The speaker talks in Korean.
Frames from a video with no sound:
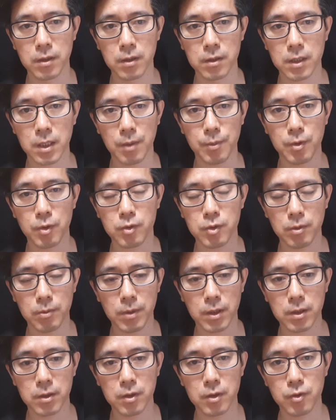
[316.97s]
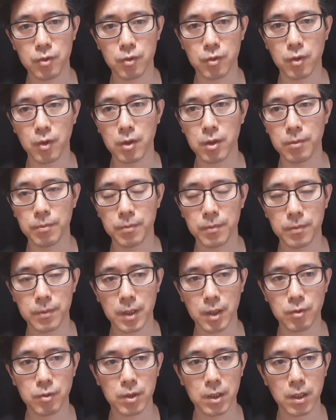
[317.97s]
3억 6천만 원은 중도금,
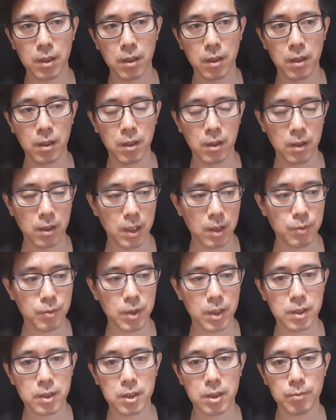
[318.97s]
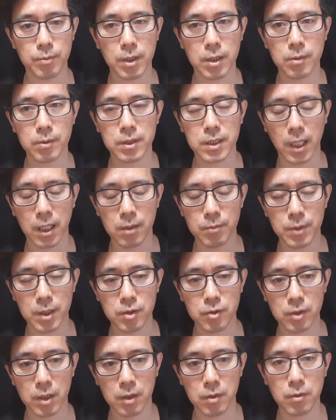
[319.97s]
나중에 입주할 시점 돼서는 잔금
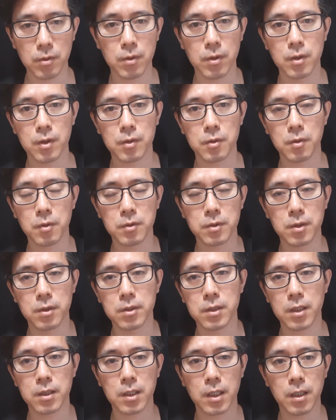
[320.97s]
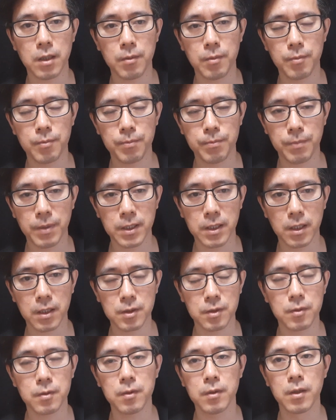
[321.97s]
대출하고 또 전세자
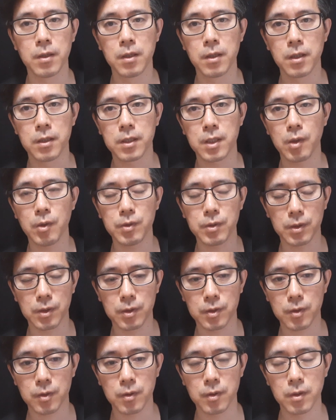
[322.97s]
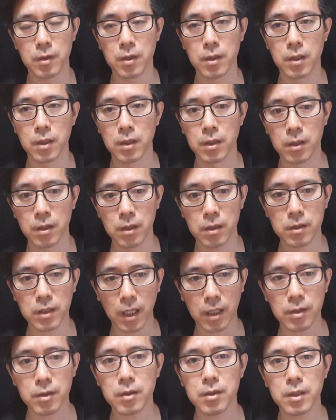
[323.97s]
받아가지고 떼었던 거죠.
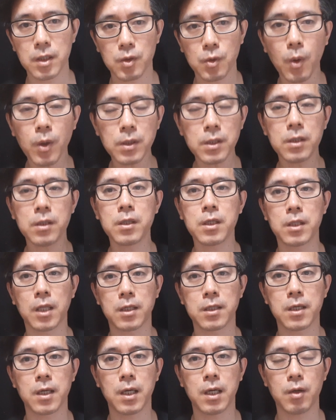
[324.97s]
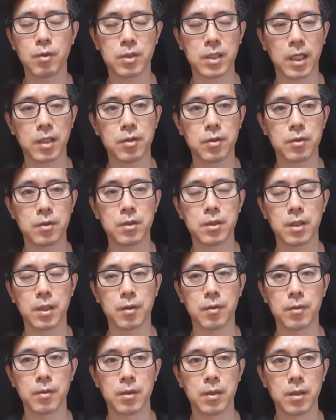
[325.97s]
다들 그렇게 똑같이 그렇게 다 생각하고 다 뛰어든
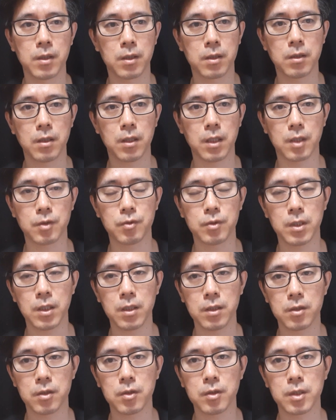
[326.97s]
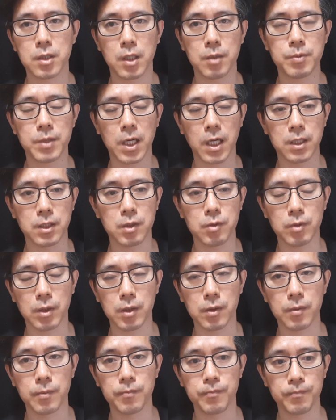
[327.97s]
거예요. 근데 나중에 전세세 입자가 안
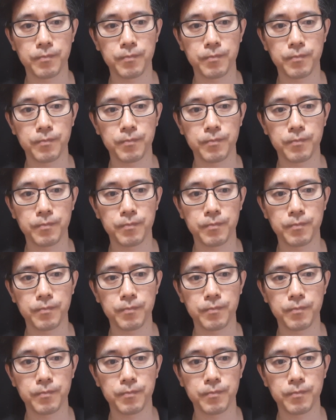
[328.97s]
들어와요.